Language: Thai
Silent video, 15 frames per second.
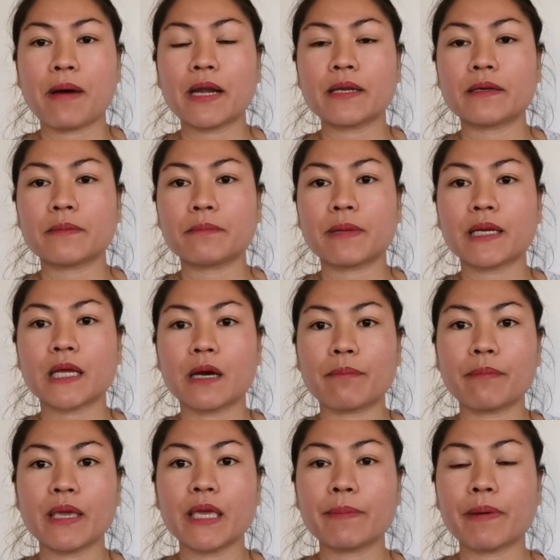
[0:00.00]
มันมันก็
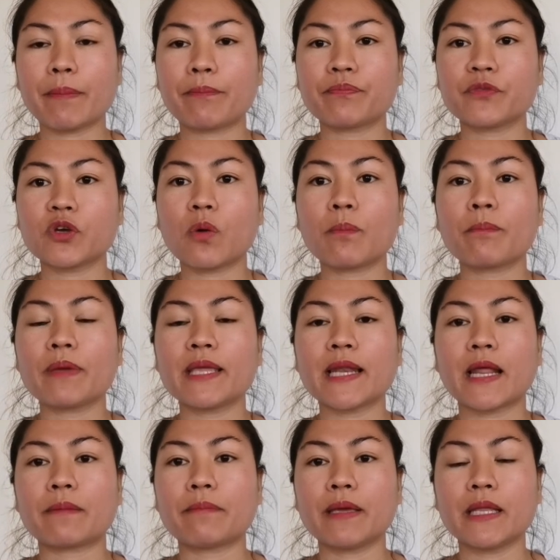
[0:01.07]
มีแบบจมมี
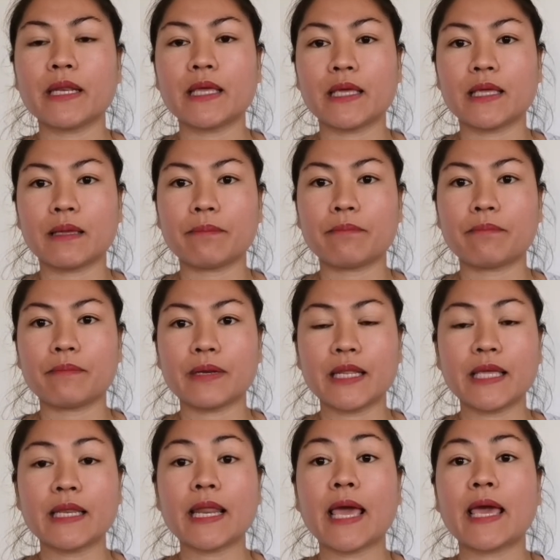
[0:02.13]
นั่นมีนี่
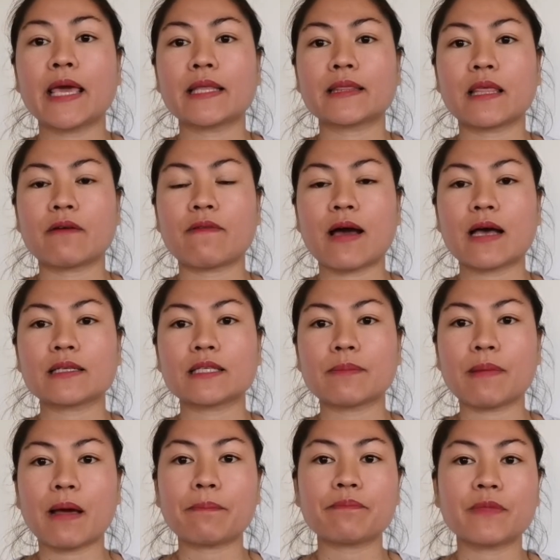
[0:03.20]
นี่แน่แต่ว่า
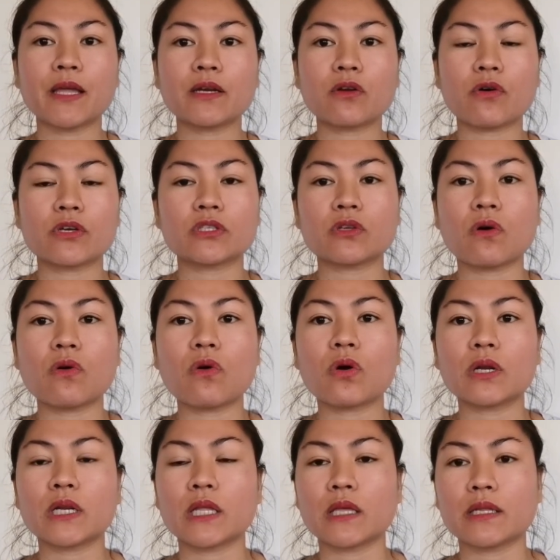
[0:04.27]
สำหรับเด็กหน่อยสองค
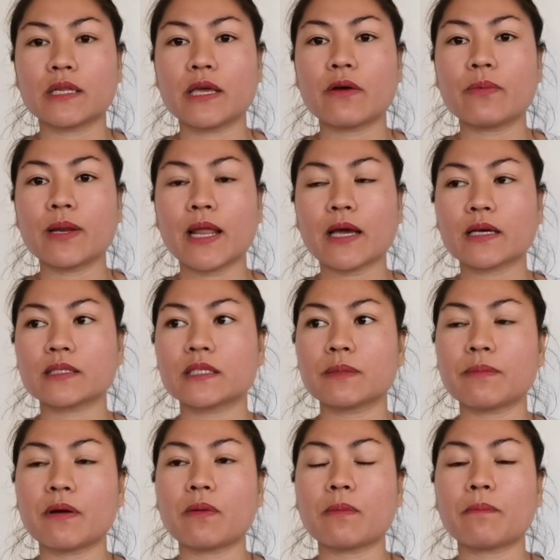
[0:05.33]
นนี่เดี๋ยววิไลกับสิ
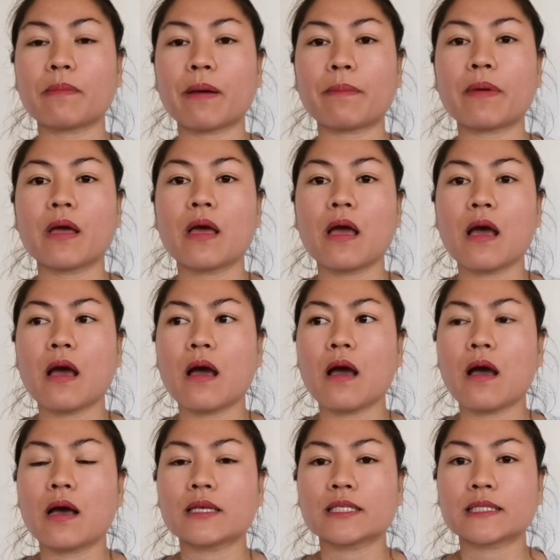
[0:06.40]
มาแบบ
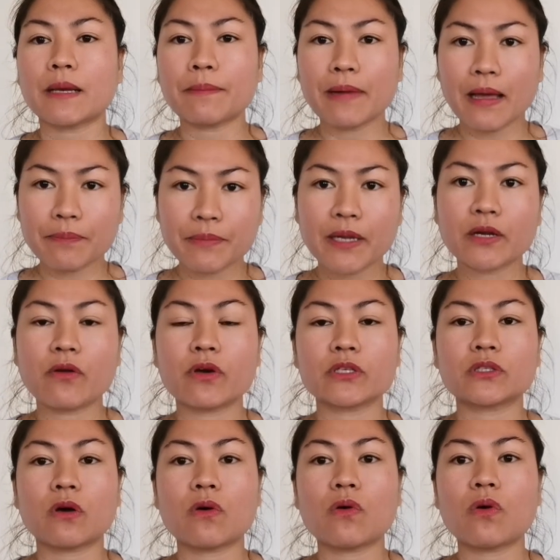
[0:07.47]
สำหรับเด็กหน่อย
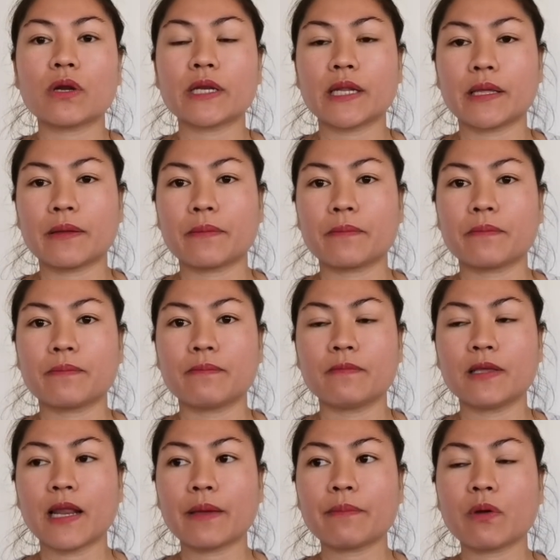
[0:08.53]
สองคนนี่
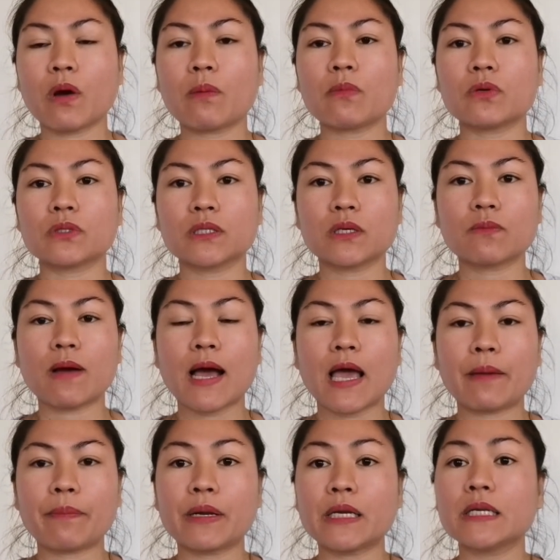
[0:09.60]
วิไลมีความรู้สึกว่า
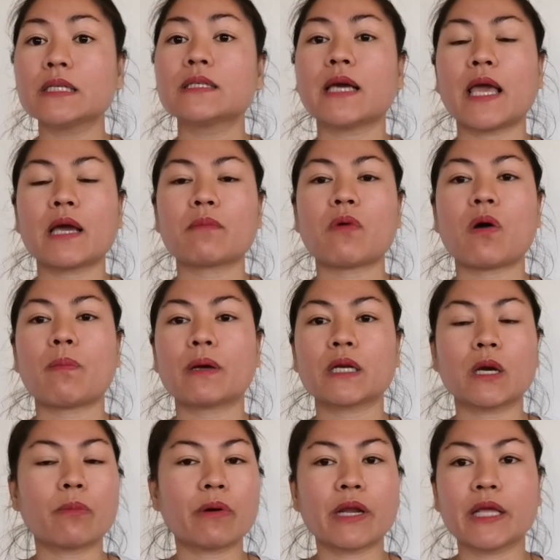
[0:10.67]
หายพันดื้อแห้งบอพัน
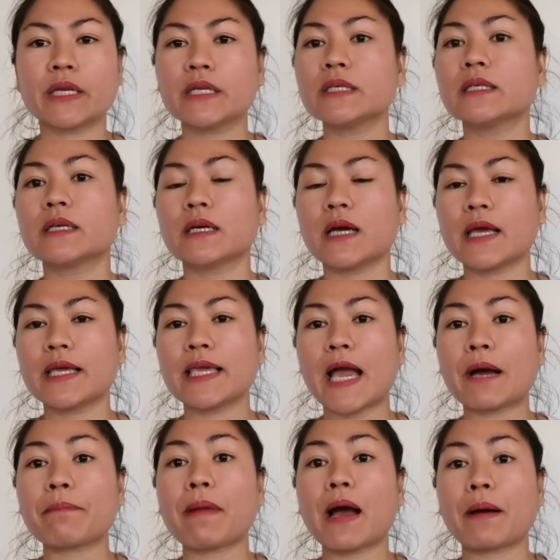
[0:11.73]
กบบได้ดื้อ
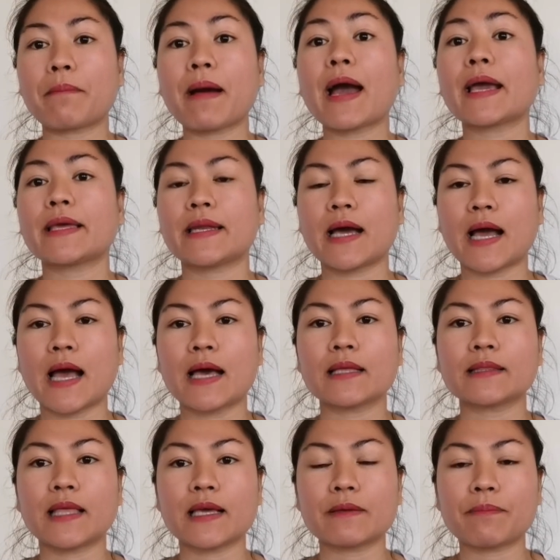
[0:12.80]
ยังหมากไม้นะคะ
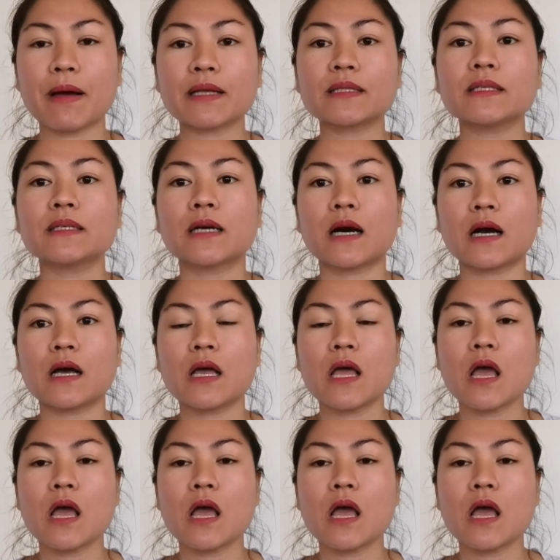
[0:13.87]
แต่บางเถื่อ